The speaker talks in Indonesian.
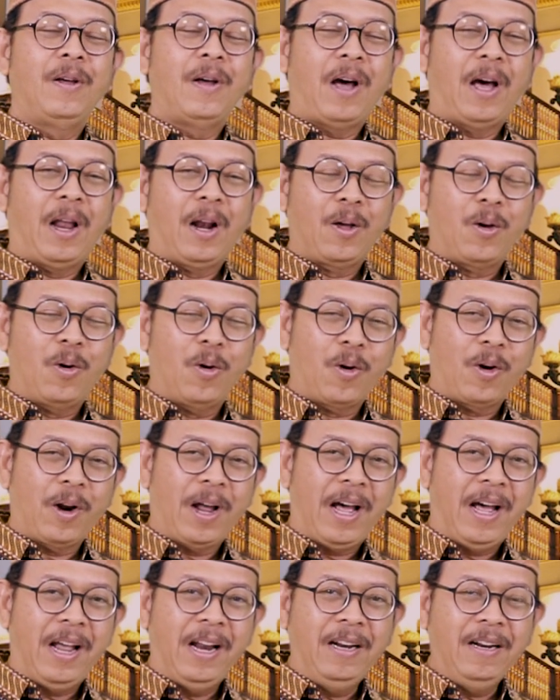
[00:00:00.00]

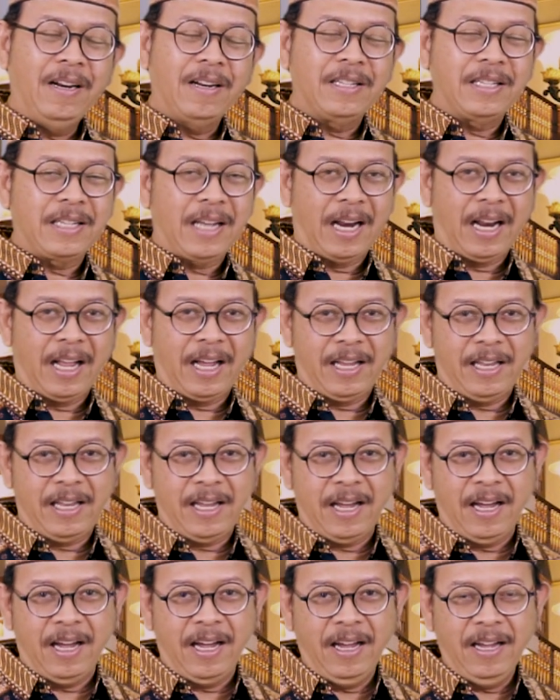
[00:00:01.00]
Al-Quran
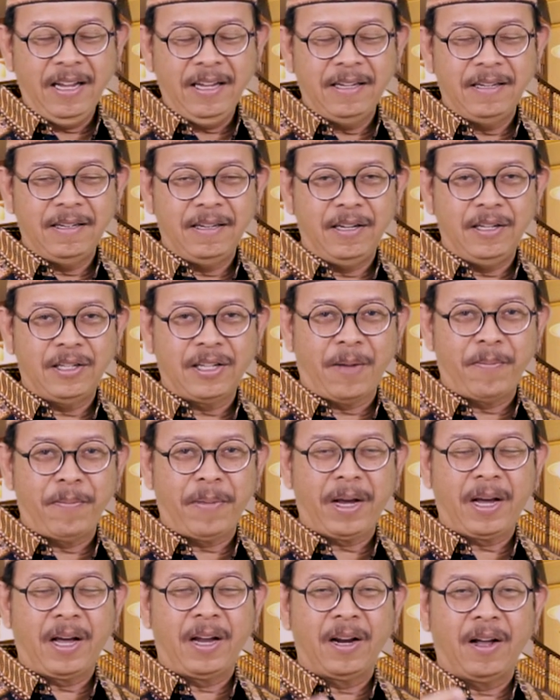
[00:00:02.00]
risalahnya
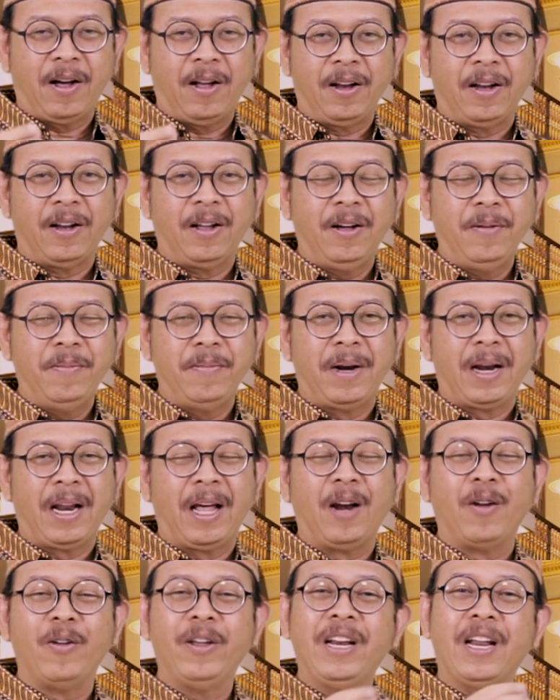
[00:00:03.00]
disampaikan Allah
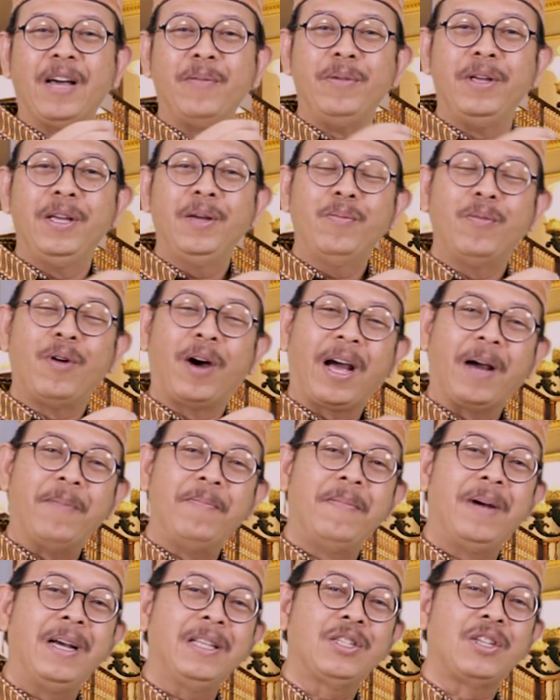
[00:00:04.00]
melalui Nabi
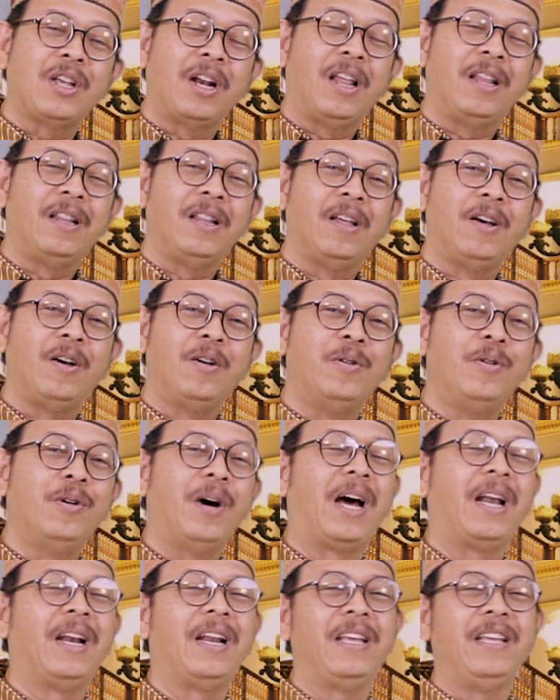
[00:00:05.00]
Muhammad Sallallahu
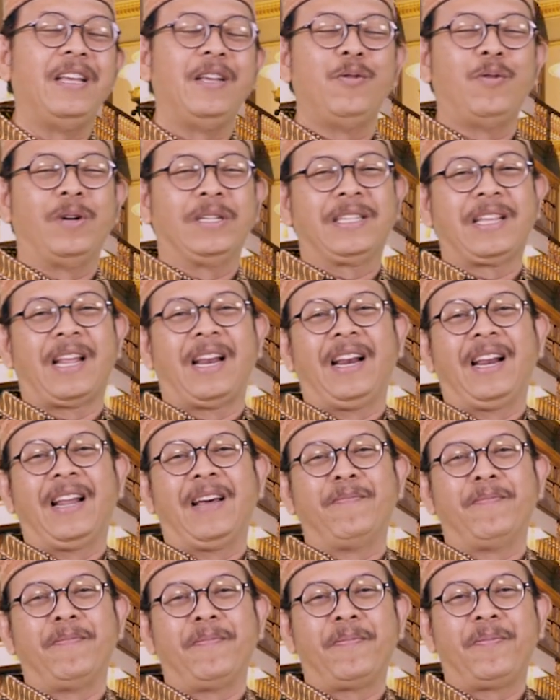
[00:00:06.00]
Alaihi
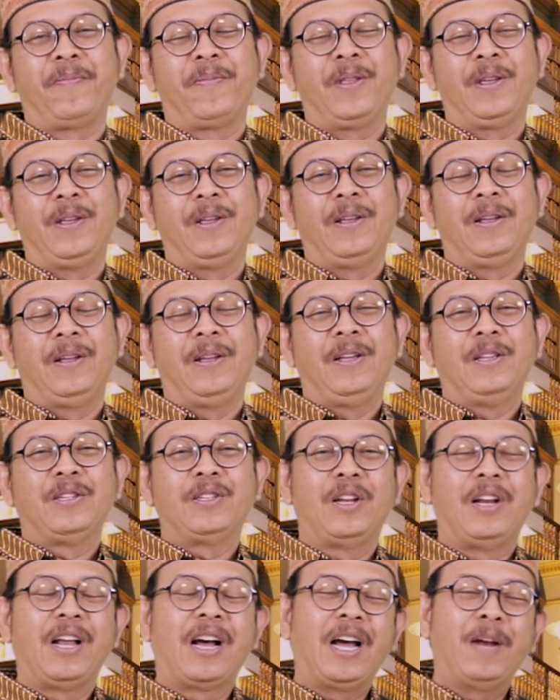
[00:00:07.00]
Wasallam.
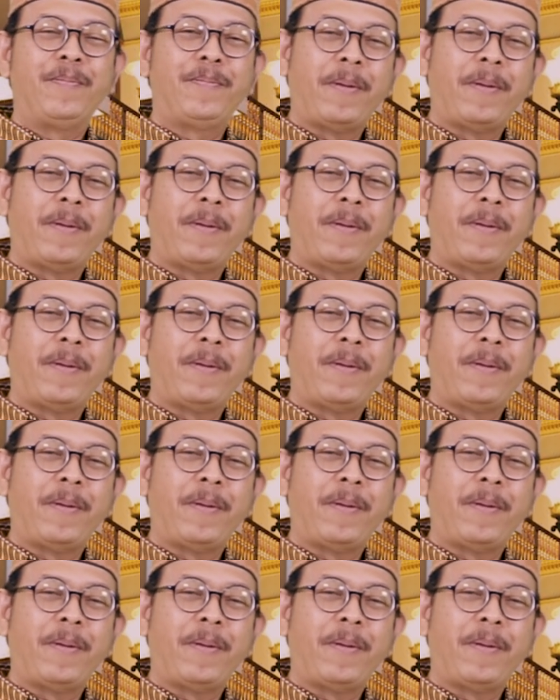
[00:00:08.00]
Sedangkan